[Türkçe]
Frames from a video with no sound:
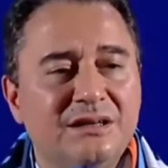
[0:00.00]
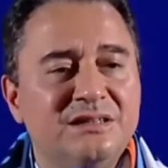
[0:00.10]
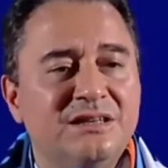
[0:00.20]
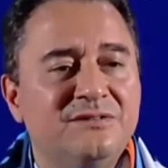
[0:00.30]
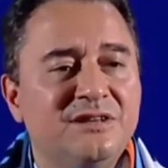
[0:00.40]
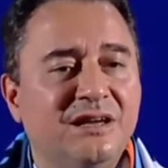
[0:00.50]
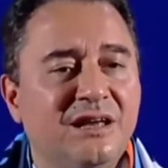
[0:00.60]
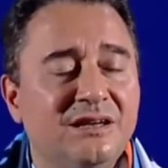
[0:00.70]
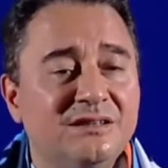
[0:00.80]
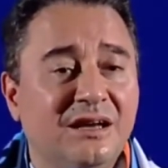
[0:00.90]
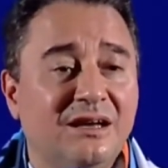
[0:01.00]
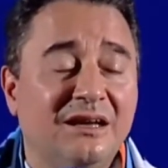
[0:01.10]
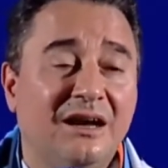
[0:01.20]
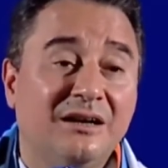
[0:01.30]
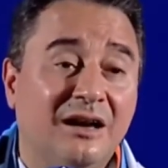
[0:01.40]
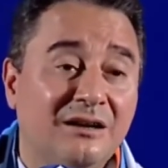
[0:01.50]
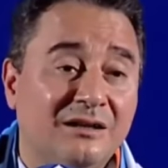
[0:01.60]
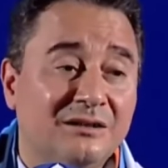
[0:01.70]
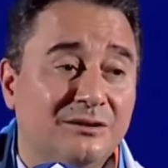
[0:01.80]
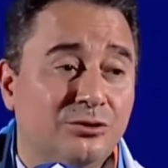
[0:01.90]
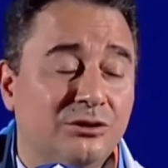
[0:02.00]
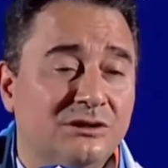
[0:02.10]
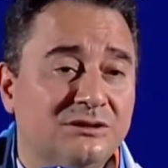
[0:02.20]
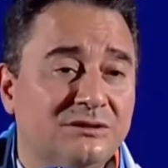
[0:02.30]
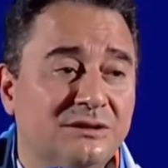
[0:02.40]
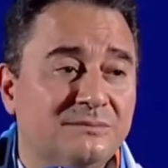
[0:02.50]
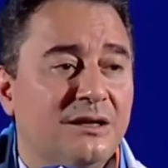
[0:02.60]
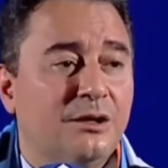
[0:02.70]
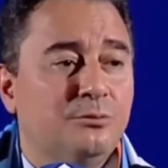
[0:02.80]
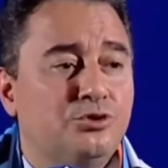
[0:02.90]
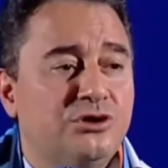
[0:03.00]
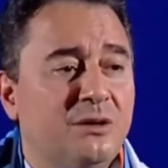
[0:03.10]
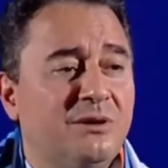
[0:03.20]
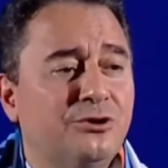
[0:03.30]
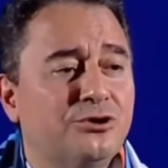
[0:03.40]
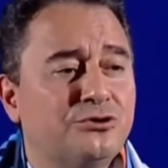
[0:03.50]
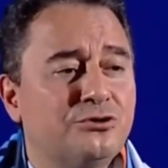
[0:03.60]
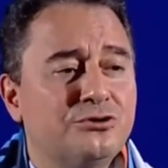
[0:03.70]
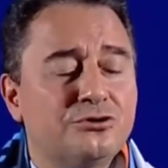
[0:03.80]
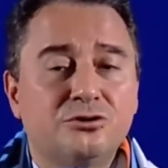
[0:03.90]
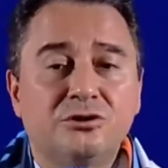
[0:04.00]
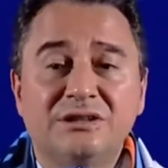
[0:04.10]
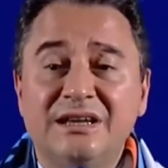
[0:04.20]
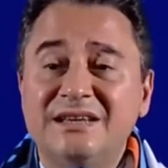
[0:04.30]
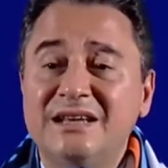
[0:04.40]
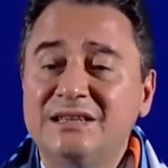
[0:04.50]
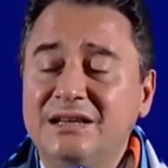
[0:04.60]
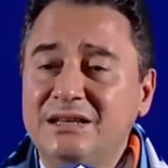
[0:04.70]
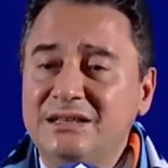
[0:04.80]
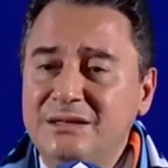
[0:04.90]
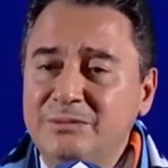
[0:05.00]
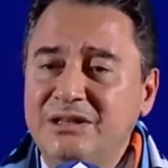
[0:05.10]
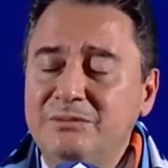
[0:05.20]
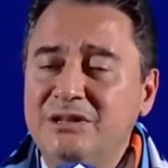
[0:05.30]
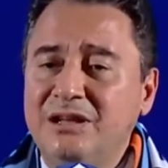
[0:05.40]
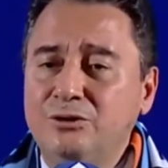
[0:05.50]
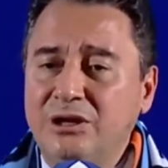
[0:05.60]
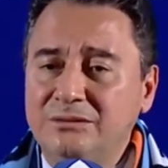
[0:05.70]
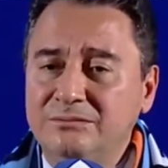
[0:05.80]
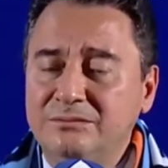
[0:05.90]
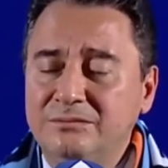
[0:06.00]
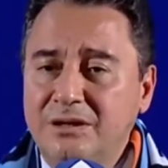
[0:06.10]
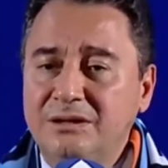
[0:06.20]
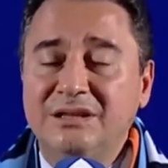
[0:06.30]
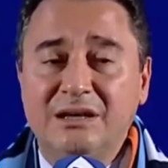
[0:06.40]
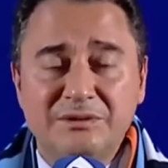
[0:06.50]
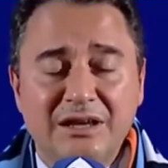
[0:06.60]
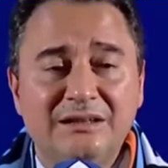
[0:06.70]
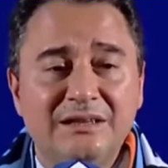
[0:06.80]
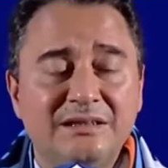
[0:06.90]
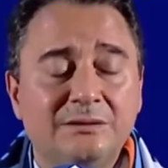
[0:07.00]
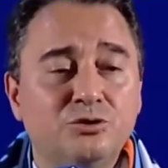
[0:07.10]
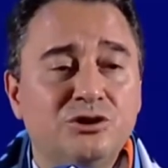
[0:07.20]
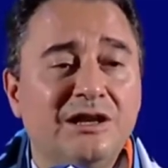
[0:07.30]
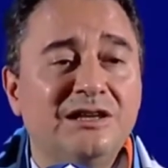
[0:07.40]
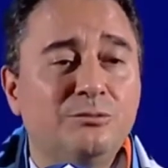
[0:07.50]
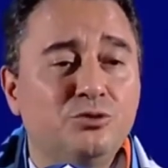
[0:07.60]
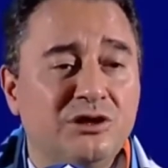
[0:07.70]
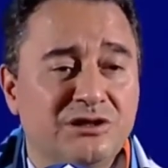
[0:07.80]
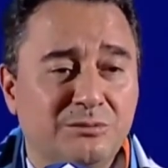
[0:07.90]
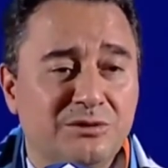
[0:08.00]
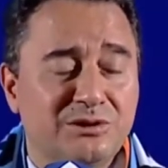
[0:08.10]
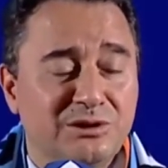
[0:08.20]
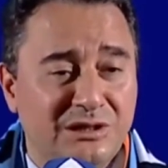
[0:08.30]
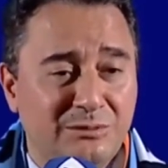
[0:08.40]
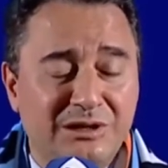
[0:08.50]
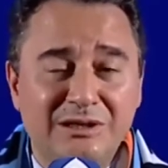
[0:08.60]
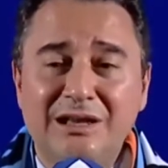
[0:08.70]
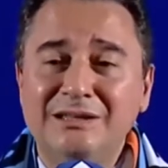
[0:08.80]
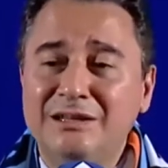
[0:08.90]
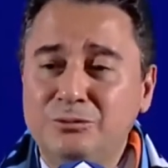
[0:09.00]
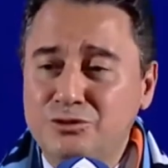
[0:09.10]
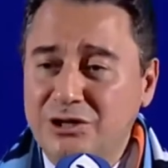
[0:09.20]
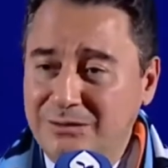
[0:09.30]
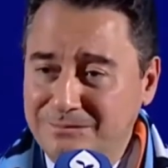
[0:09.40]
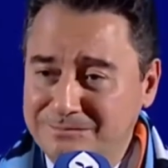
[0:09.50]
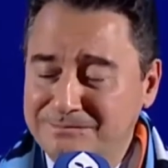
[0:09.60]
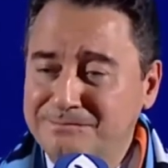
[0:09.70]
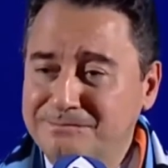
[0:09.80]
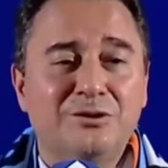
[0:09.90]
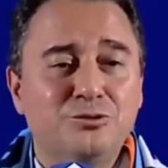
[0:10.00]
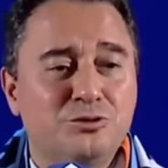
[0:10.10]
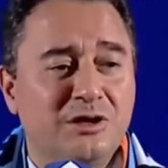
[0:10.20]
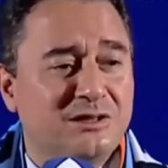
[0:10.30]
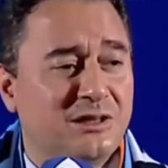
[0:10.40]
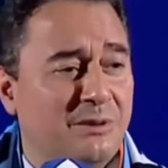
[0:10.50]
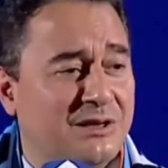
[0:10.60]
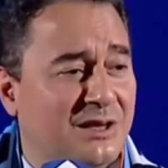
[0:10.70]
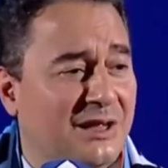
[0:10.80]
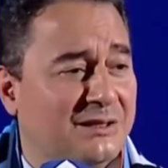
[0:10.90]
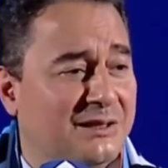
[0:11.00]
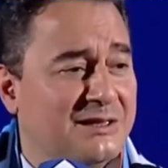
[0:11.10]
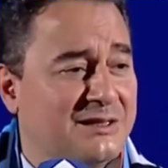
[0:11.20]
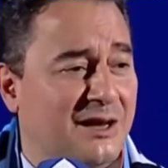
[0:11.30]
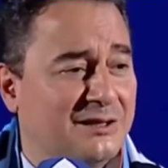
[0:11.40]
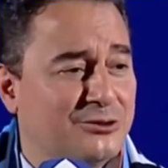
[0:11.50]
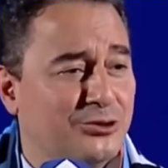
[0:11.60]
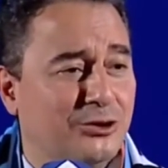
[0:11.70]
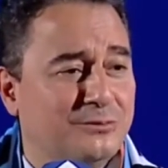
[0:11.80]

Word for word: Çiftçiye gelince ya kaynak kıt diyorlar. Bütçeye bakıyorsunuz geçen sene 22 milyar olan tarımsal destek bu sene 23'e çıkmış. 22'den 23'e. Yüzde işte 5-6 neyse artış o.